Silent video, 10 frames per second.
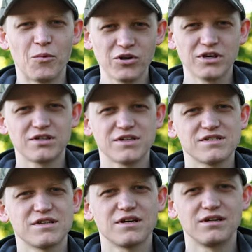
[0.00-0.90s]
Moin
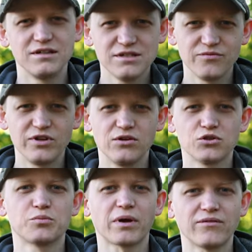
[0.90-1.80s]
Geotester, in diesem
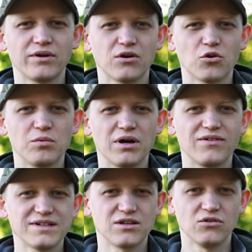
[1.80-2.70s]
Video sprechen wir darüber,
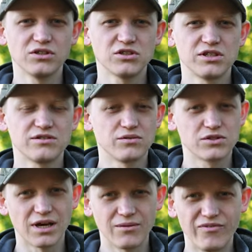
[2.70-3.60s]
was der Unterschied
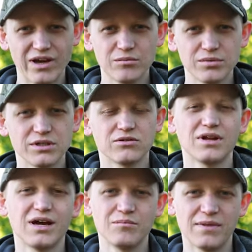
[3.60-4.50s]
zwischen einem Wärmebild
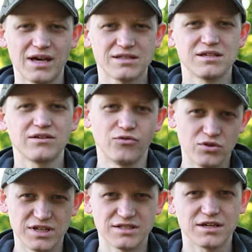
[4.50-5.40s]
und einem
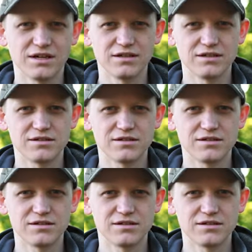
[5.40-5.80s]
Nachtsichtvorsatzgerät